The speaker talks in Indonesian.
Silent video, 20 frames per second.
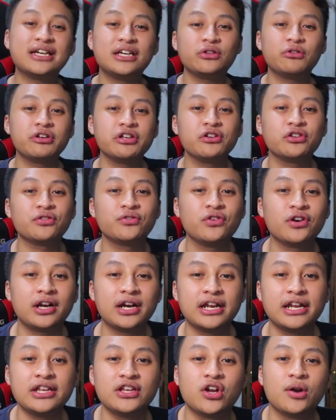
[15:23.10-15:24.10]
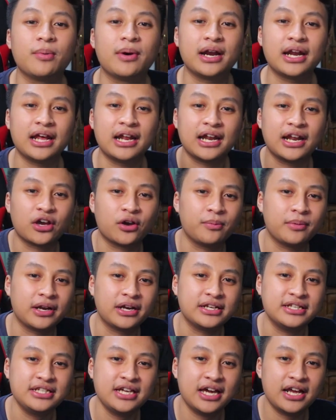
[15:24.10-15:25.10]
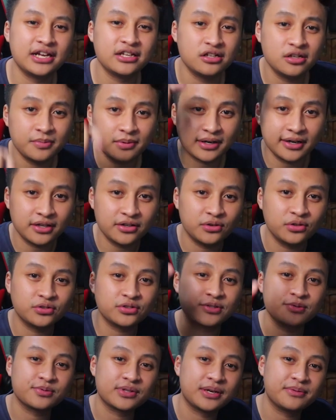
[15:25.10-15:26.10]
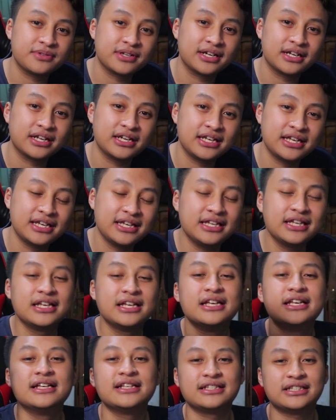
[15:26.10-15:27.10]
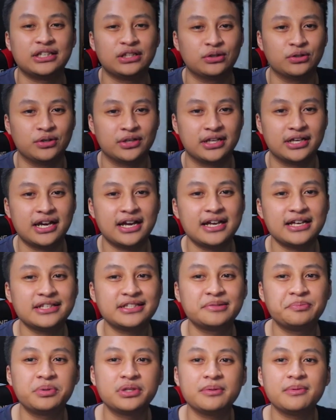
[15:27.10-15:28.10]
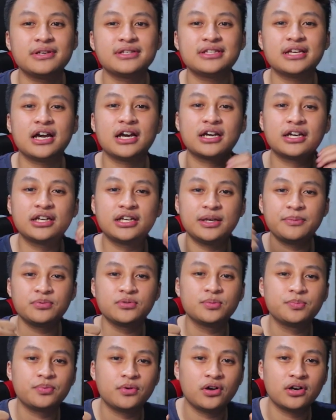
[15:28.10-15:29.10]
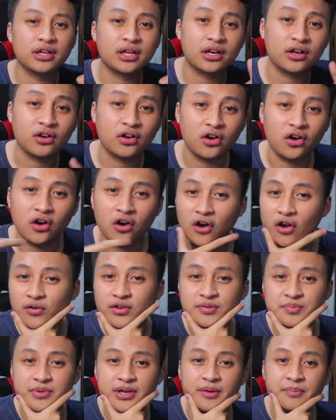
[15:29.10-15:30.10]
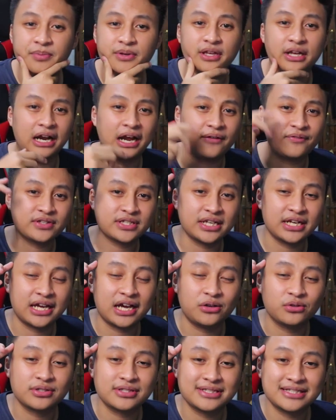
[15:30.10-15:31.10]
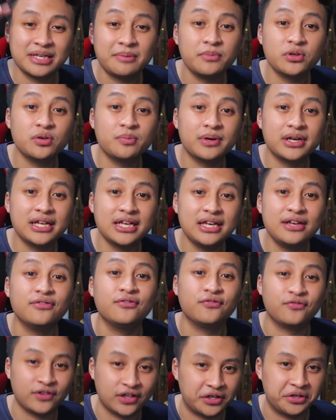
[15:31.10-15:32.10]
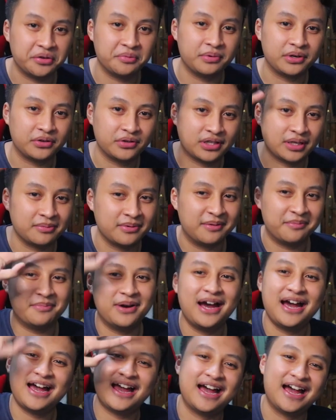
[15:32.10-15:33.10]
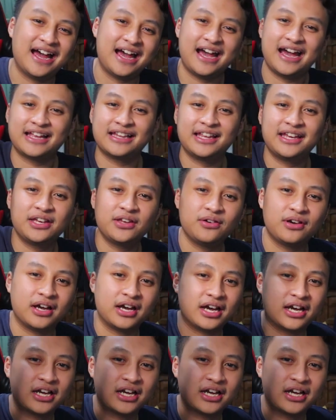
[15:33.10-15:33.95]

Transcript: segitu aja untuk video kali ini jangan lupa kalian like comment dan di share jangan lupa kalian juga untuk subscribe channel ini segitu aja guys seperti biasa keep support and always be happy Raffi signing out sampai jumpa di video berikutnya bye bye thank you